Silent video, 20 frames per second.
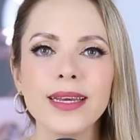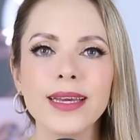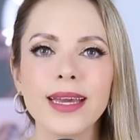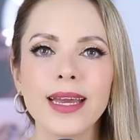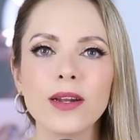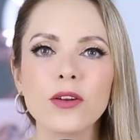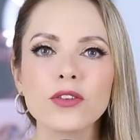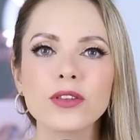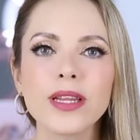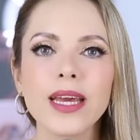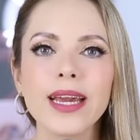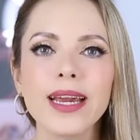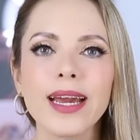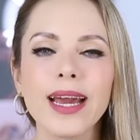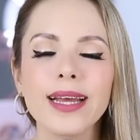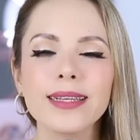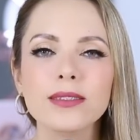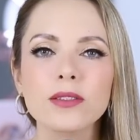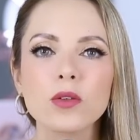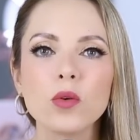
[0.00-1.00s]
que no
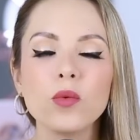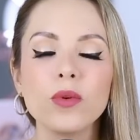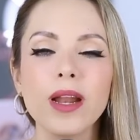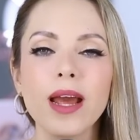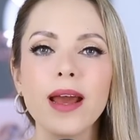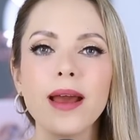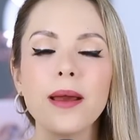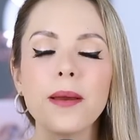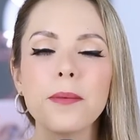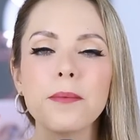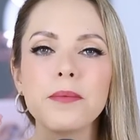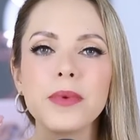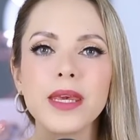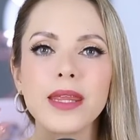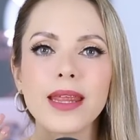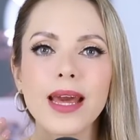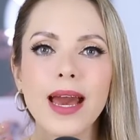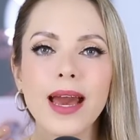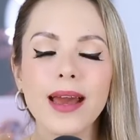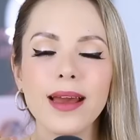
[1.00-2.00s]
tengas una
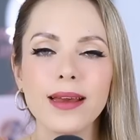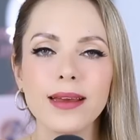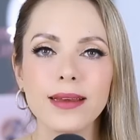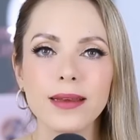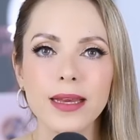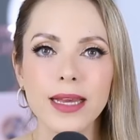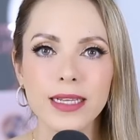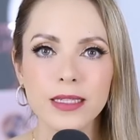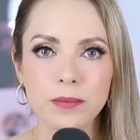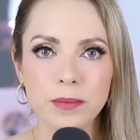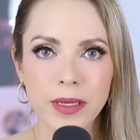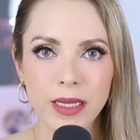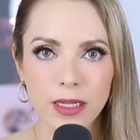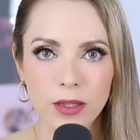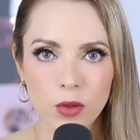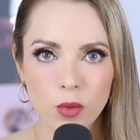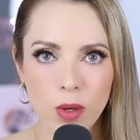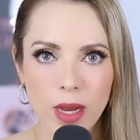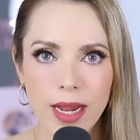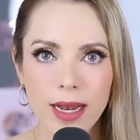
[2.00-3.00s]
vida
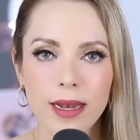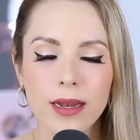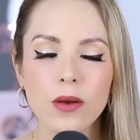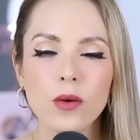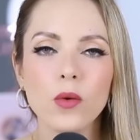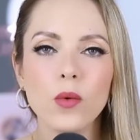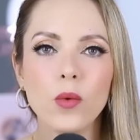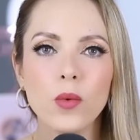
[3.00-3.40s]
espiritual,